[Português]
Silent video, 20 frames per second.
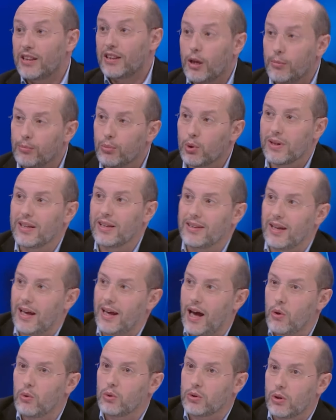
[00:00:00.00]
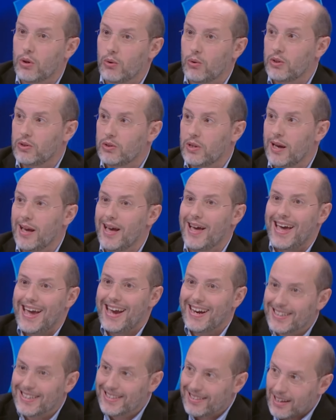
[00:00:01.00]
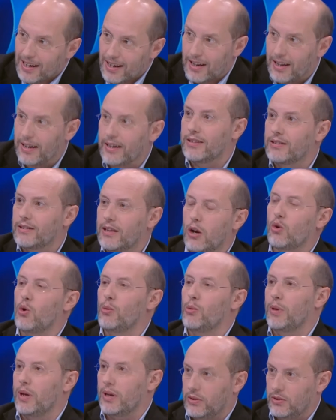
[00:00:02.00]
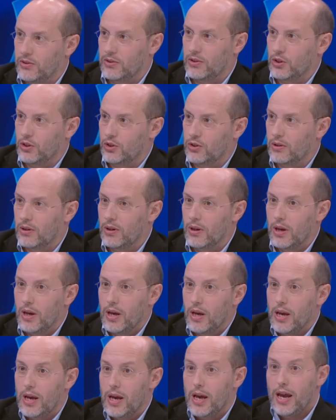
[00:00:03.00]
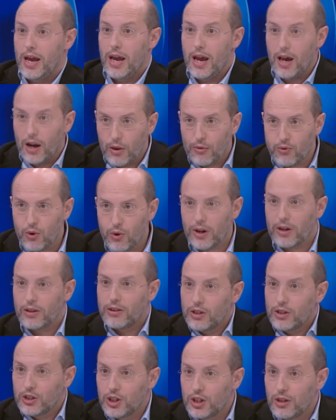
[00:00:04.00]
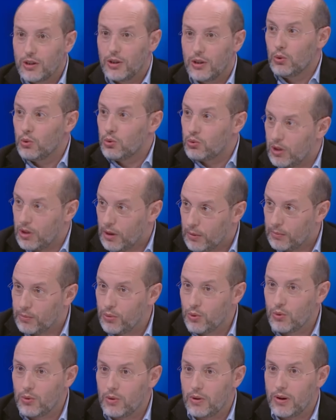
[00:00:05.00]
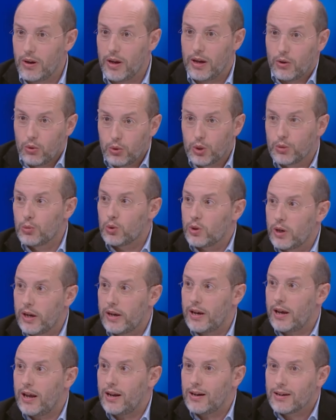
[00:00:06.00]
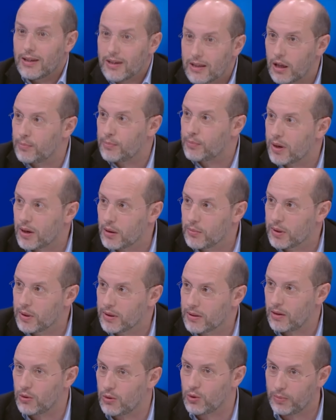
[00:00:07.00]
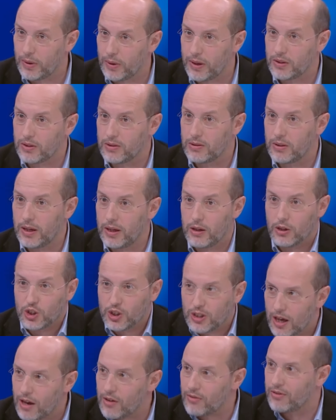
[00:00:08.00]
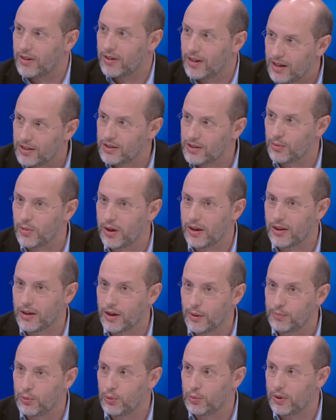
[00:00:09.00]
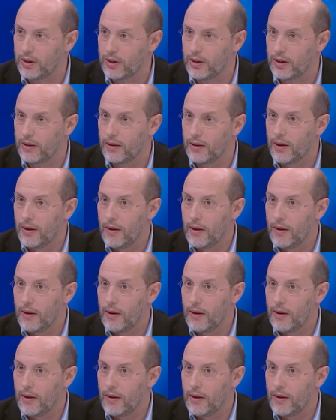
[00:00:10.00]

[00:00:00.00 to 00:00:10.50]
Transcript: até porque ainda há outra coisa. Esta lei, tal como ela existe, ela foi redigida no tempo em que Luís Montenegro era líder parlamentar do PSD, ele estava na Assembleia da República.